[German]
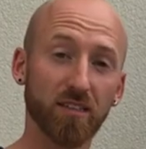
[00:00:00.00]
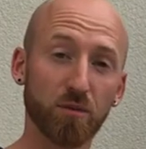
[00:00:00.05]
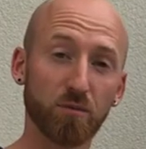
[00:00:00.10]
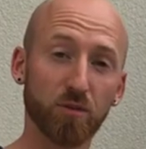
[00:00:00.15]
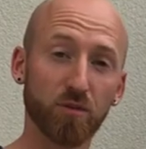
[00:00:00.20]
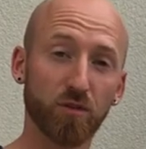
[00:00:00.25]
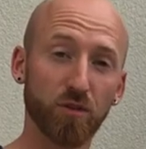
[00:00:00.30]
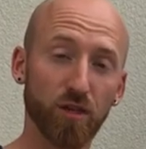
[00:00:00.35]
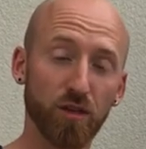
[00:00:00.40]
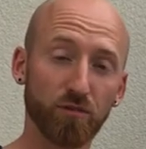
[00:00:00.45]

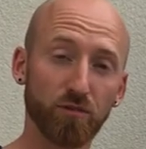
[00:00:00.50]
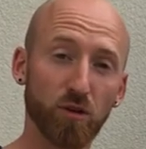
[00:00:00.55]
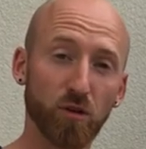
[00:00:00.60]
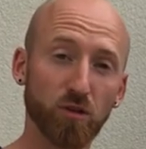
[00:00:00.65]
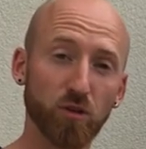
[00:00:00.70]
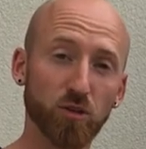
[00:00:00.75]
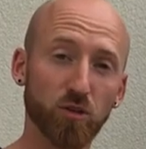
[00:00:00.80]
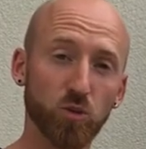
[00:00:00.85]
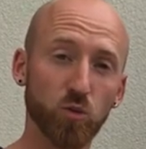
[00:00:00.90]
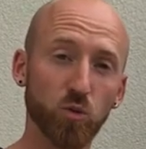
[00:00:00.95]
Tipps von
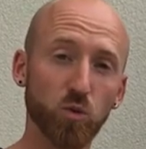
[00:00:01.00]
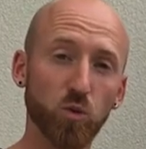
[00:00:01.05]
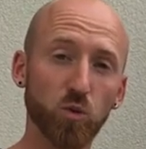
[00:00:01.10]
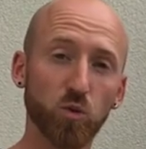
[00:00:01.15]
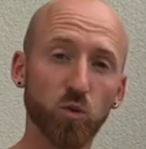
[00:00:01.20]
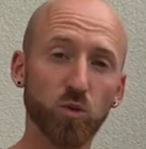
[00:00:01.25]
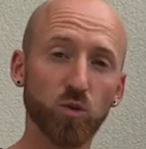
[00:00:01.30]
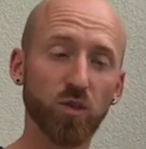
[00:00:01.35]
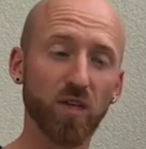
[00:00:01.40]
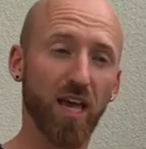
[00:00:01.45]

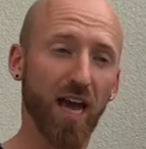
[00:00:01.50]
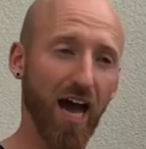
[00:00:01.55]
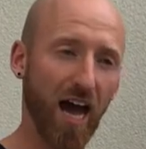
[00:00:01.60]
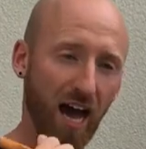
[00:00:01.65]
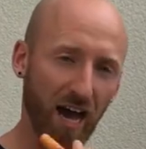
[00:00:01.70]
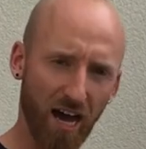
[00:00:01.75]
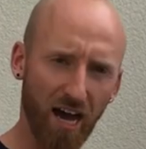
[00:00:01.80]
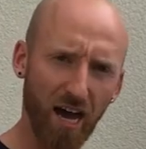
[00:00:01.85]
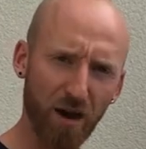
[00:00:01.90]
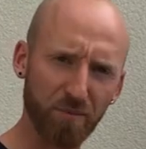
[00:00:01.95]
Erfolgsgurus,
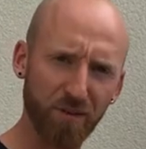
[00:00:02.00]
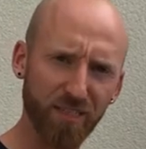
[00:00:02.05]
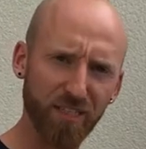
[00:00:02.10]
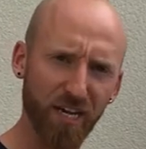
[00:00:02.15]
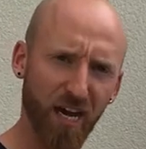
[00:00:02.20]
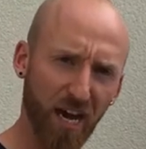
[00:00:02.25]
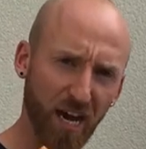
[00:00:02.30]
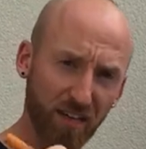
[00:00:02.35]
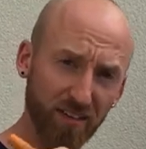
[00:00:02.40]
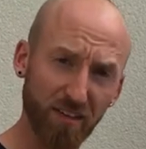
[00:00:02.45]

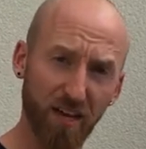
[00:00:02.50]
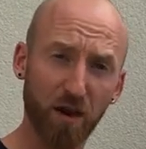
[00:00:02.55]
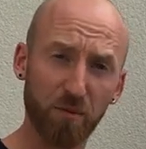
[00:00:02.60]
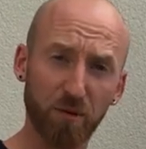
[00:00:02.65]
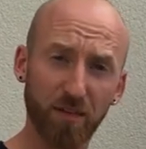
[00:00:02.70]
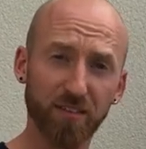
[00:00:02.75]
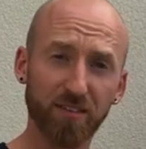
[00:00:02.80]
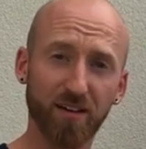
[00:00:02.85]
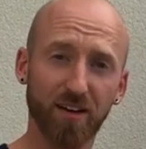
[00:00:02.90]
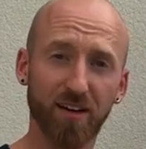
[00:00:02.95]
arbeite hart,
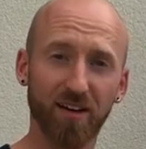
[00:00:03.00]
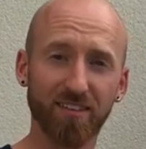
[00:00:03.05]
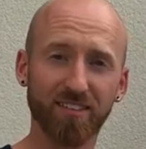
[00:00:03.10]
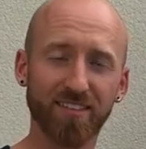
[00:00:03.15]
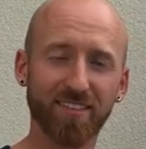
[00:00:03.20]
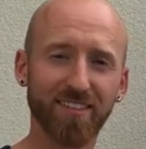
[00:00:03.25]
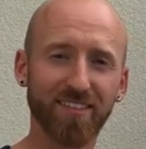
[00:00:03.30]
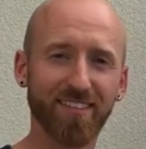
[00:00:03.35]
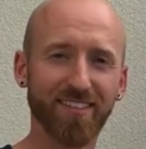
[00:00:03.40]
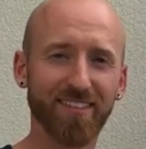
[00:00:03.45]
arbeite
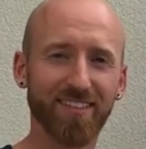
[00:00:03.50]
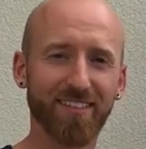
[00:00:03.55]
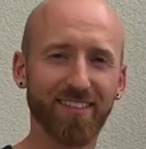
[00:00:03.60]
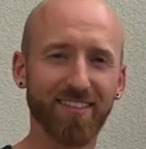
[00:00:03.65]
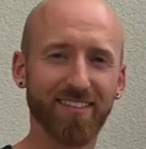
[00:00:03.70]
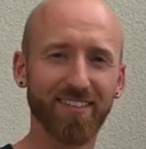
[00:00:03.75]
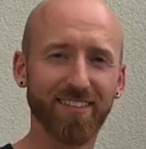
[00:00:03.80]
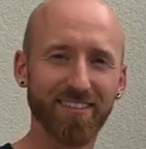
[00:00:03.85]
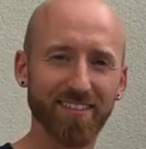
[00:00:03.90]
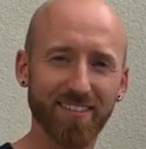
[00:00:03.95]
hart.
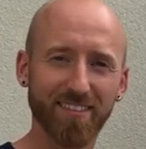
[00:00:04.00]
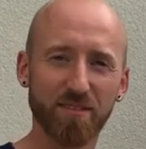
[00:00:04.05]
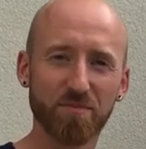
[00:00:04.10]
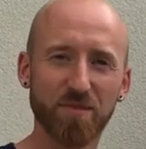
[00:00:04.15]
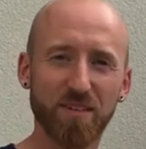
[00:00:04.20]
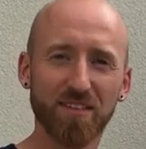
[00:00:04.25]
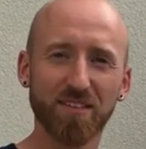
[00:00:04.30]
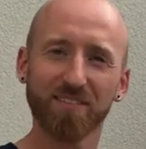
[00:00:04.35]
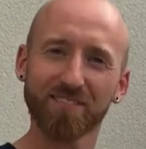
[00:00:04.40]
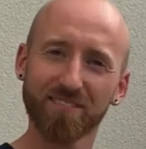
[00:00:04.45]
Das ist
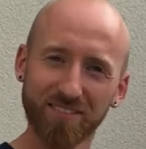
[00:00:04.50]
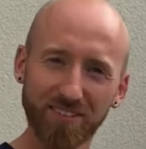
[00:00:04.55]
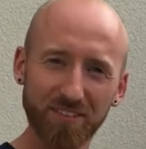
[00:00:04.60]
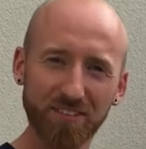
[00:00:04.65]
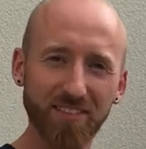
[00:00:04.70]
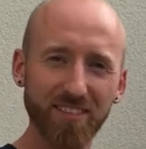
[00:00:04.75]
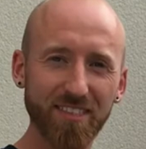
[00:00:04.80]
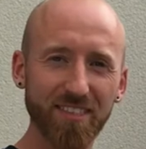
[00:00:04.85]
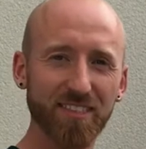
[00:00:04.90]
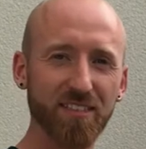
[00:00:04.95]
nämlich, wie
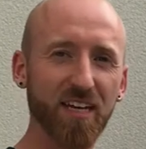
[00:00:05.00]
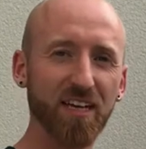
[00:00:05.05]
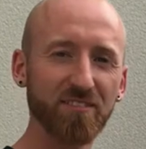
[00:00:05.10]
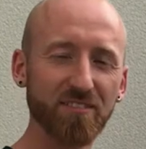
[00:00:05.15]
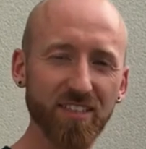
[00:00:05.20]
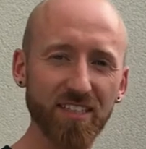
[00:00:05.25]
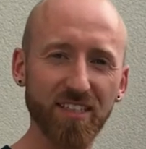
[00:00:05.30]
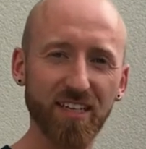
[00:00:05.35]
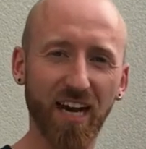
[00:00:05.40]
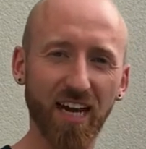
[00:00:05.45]
du siehst,
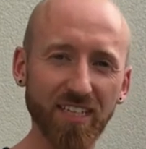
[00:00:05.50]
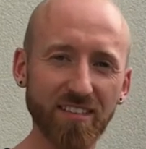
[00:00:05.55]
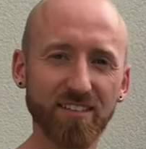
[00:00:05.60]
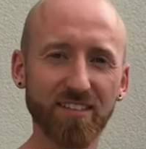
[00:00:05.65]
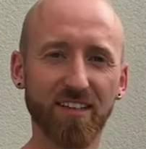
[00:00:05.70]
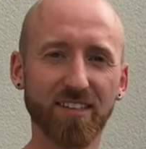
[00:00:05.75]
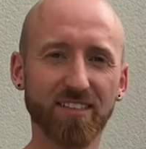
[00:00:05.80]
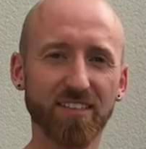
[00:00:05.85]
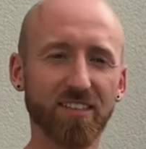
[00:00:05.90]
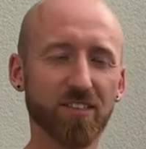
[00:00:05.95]
ein wenig
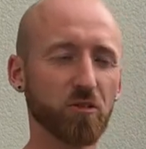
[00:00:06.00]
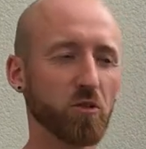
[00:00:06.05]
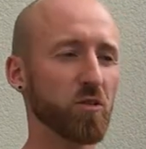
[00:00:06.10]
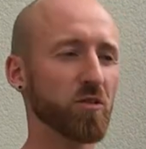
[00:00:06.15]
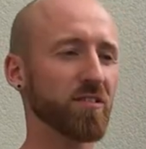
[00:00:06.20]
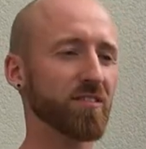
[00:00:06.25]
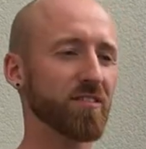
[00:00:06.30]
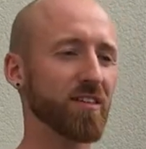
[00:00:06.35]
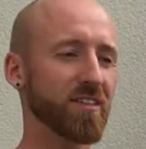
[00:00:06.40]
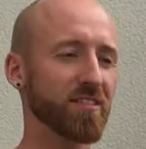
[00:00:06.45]
einseitig
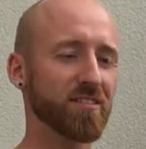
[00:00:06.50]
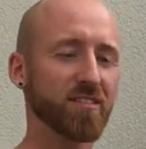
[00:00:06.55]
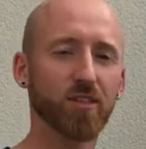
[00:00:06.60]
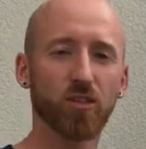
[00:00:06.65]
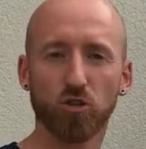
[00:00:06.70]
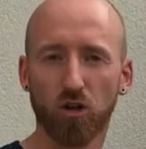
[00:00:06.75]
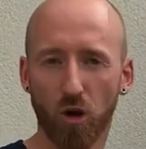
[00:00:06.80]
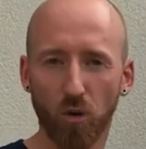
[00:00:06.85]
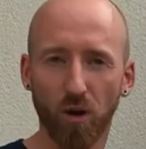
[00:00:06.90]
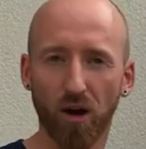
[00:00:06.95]
und es lässt
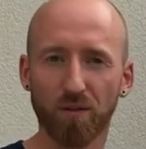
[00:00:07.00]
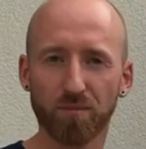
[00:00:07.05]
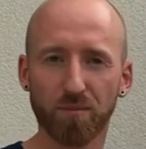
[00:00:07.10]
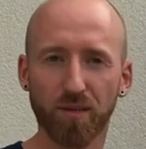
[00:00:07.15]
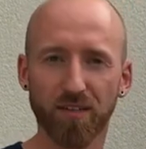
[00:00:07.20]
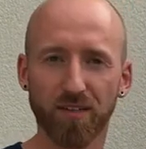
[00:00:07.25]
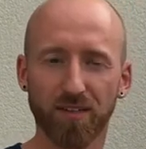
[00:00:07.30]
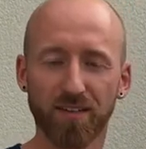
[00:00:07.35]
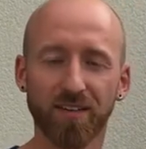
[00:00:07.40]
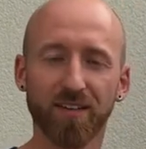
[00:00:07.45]
sich schlauer
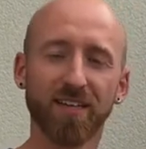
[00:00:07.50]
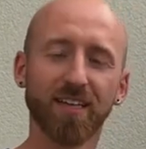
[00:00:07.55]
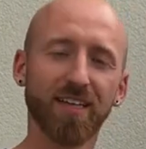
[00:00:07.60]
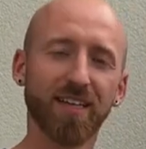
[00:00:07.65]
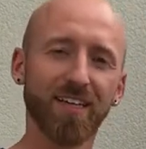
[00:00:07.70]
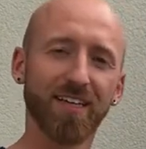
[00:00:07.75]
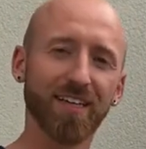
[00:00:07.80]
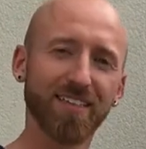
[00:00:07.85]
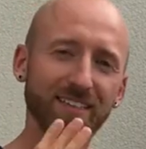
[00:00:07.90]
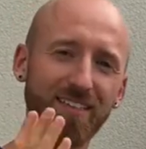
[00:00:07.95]
anpacken.
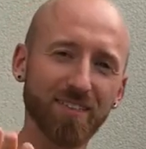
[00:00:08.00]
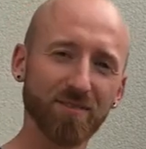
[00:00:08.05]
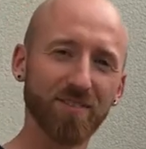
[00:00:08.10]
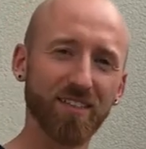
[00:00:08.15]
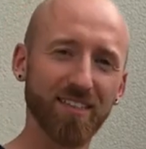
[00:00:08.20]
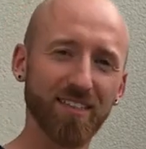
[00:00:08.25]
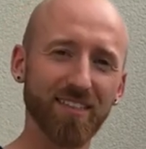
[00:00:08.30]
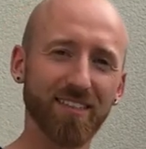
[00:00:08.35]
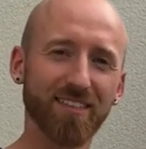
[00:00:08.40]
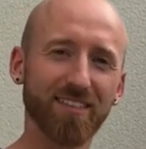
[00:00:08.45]
In diesem
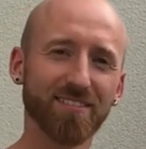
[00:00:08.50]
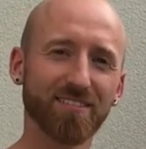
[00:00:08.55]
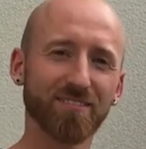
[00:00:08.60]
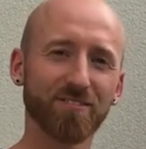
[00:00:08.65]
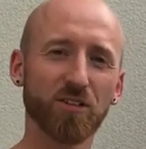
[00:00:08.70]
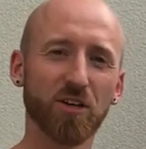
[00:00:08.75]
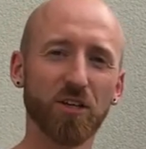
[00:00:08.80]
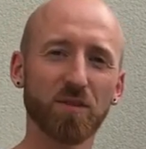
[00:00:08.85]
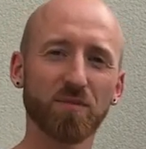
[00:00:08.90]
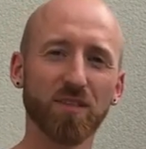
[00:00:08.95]
Sinne
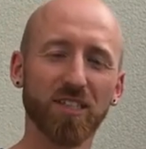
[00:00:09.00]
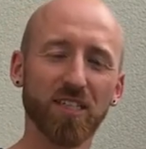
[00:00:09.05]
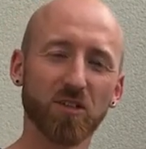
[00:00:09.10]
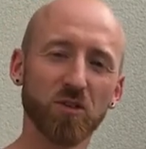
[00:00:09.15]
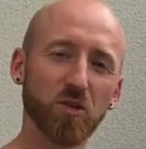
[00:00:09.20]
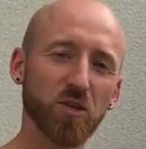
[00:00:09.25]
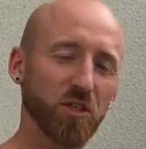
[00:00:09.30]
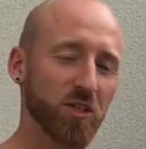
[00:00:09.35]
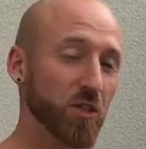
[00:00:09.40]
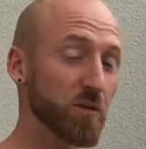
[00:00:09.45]
freue ich mich
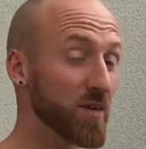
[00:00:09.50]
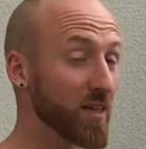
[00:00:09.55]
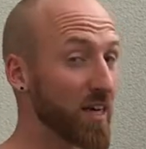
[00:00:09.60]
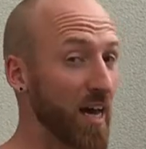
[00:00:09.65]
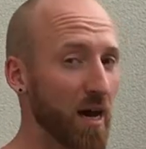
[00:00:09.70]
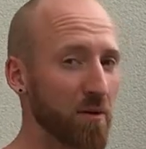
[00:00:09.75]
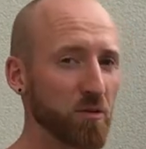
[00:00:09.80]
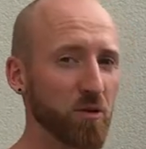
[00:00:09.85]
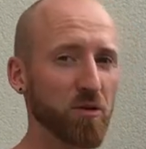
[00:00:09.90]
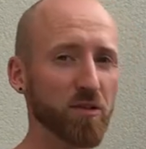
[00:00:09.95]
natürlich über ein
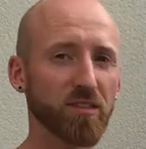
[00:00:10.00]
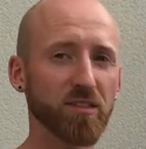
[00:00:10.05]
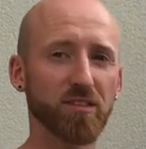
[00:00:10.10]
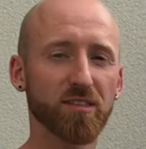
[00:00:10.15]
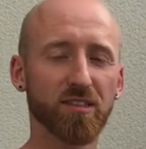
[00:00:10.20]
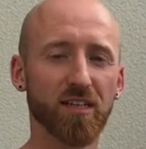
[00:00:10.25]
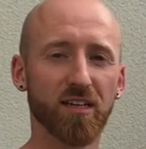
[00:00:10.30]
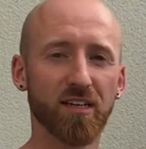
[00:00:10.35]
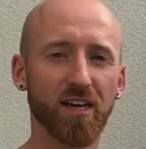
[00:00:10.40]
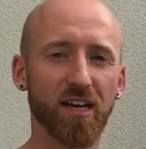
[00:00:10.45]
Abo
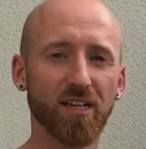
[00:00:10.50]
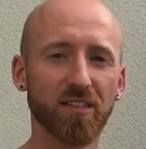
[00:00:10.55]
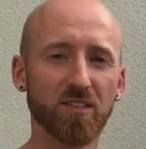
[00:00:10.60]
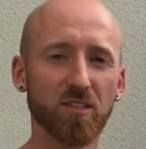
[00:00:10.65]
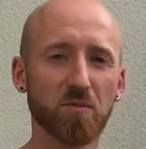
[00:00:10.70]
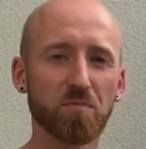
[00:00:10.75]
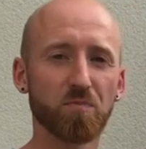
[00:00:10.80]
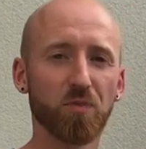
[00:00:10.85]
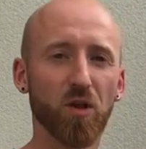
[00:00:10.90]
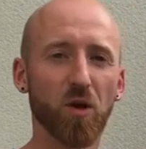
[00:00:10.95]
dieses
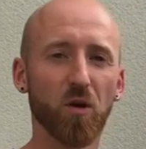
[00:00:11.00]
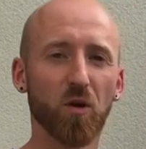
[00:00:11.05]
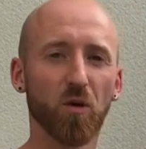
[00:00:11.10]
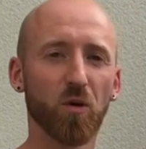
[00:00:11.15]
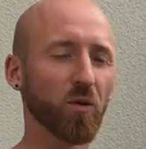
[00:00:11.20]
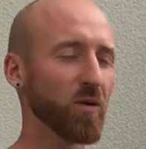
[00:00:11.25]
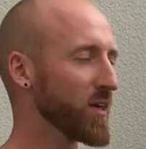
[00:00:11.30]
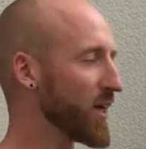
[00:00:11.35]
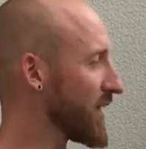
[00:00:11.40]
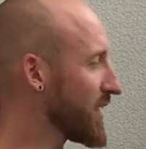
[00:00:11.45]
Kanals
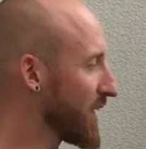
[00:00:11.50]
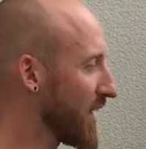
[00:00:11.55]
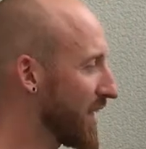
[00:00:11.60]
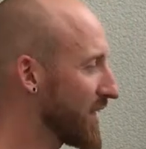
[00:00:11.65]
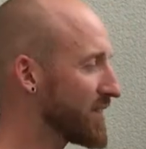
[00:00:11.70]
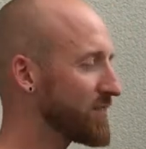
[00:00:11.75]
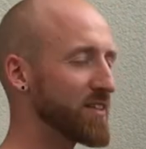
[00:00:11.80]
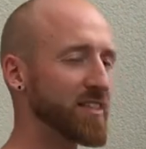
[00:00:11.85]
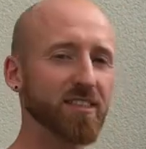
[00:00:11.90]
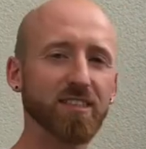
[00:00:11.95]
und ein
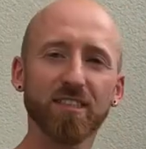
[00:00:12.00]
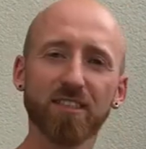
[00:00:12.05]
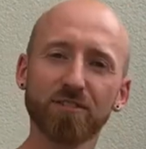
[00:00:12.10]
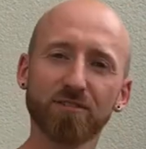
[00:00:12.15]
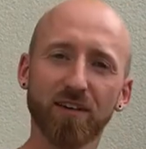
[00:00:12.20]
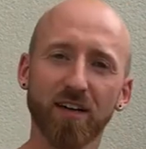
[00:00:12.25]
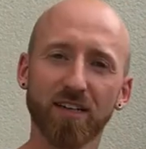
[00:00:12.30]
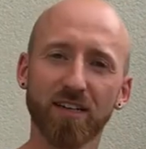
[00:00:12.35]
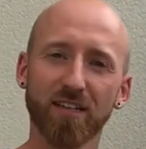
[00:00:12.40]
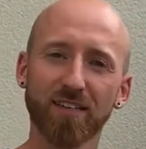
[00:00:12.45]
Like, wenn es dir
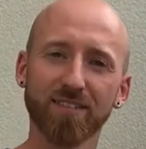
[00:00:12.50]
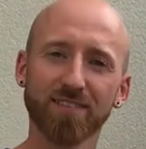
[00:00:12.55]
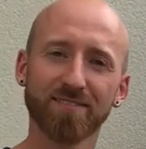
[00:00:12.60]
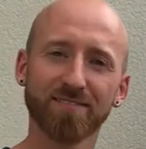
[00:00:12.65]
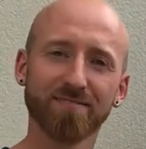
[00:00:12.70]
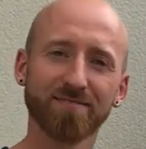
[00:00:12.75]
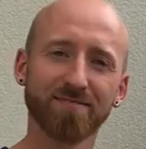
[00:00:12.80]
gefallen hat.